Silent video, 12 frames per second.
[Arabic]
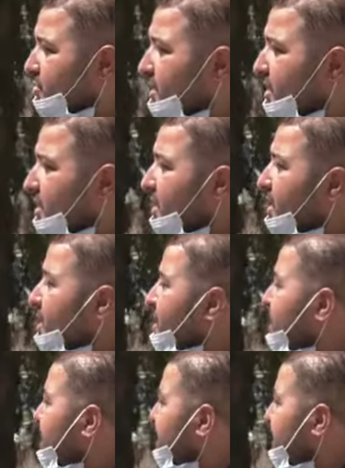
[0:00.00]
مدير
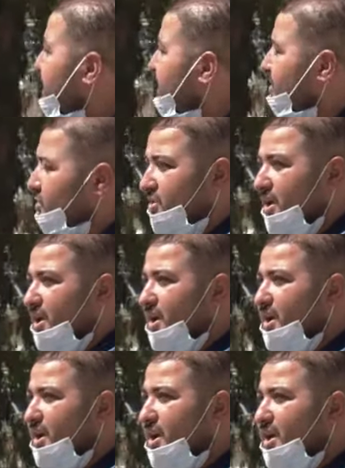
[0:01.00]

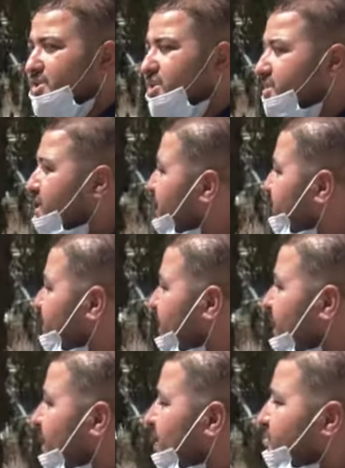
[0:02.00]
مدير الاجهزه
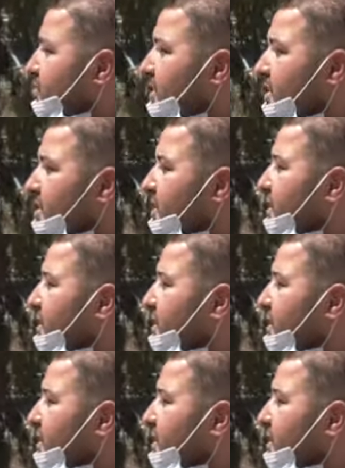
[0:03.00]
الامنيه مدير